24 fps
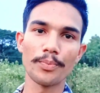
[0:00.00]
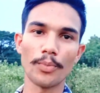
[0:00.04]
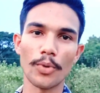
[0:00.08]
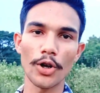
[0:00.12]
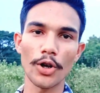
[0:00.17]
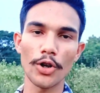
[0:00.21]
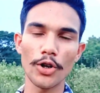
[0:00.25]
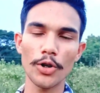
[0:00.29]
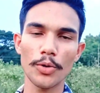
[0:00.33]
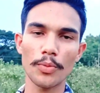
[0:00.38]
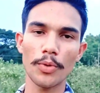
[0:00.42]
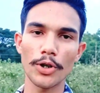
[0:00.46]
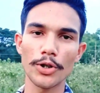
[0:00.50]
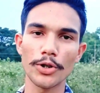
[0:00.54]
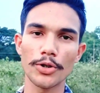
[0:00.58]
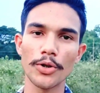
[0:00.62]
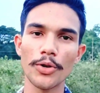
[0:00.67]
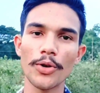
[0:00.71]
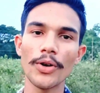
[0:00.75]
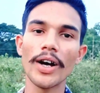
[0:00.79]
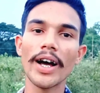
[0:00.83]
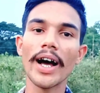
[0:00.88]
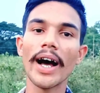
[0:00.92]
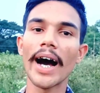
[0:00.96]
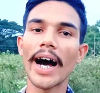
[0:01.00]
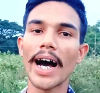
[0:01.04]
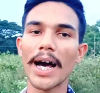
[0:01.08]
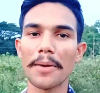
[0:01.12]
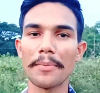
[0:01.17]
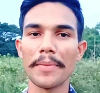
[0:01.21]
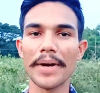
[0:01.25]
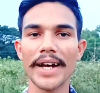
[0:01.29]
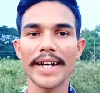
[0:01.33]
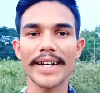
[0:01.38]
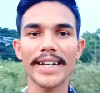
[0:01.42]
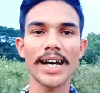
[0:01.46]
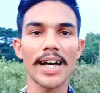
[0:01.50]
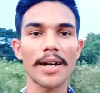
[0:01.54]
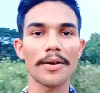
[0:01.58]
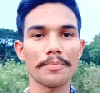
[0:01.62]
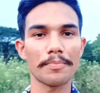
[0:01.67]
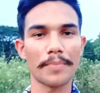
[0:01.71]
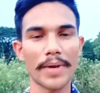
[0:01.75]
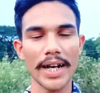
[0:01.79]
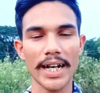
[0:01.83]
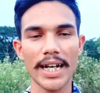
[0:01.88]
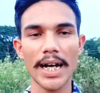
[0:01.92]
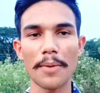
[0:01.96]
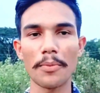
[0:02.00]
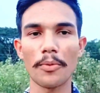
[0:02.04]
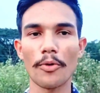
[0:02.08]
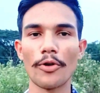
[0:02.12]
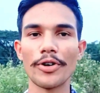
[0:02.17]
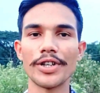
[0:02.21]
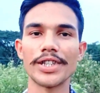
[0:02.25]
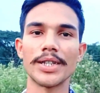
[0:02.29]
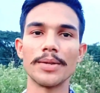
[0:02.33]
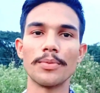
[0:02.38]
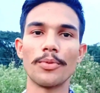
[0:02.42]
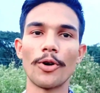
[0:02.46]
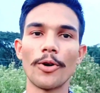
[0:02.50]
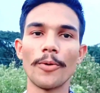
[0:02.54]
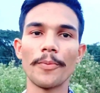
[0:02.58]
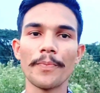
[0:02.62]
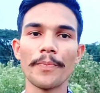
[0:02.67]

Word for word: বড়লোক বন্ধু আর মেয়েটার আপ ওই যাব